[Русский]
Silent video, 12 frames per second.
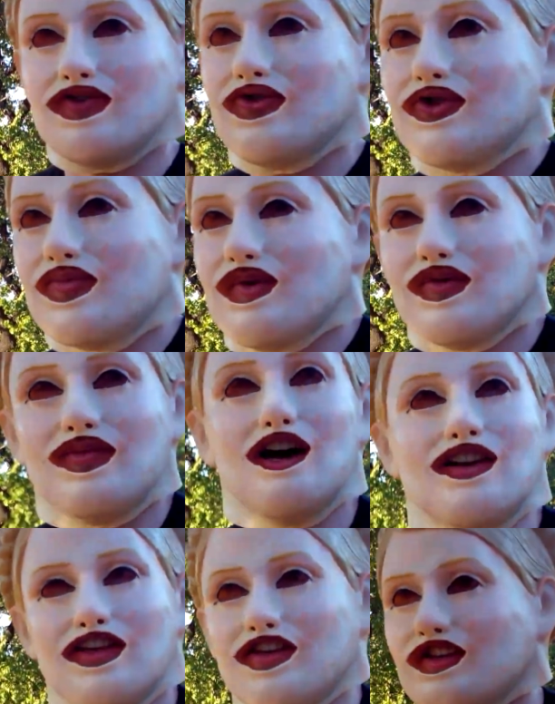в
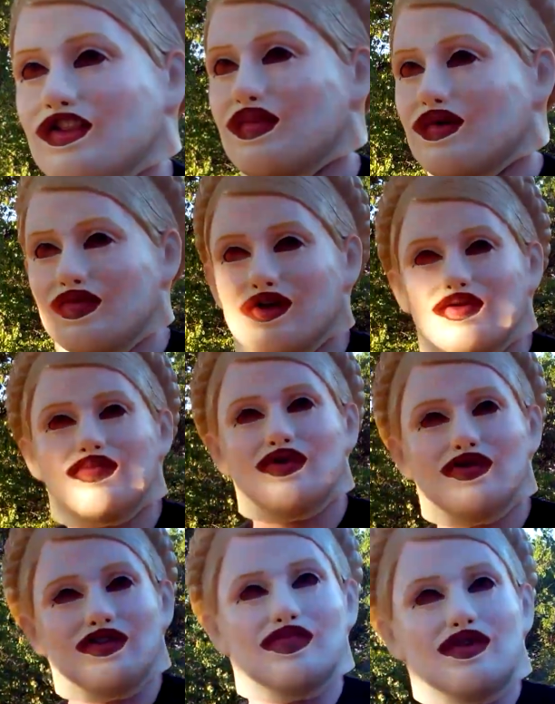супермаркете, например, и
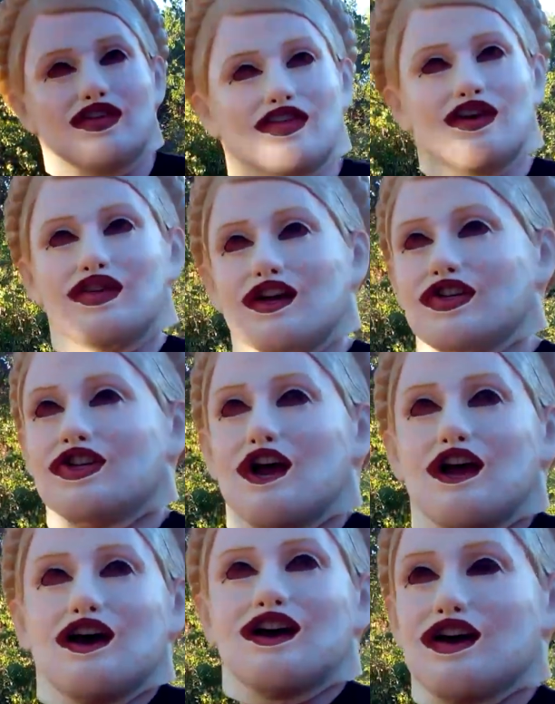просто переставляешь
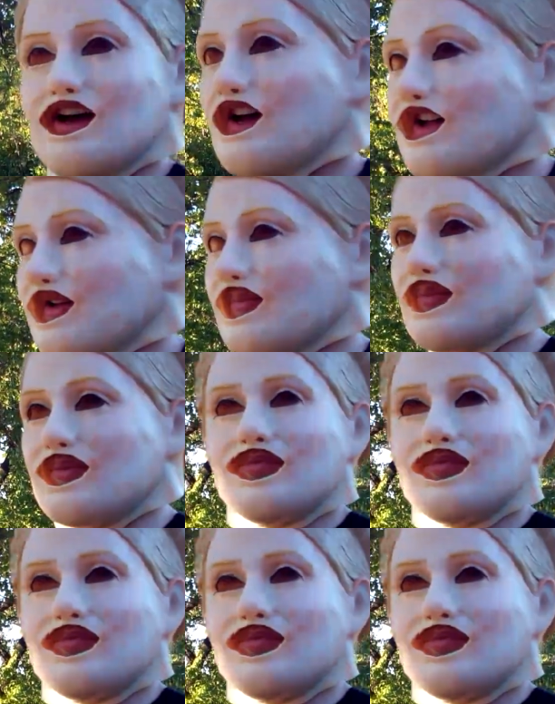э, э,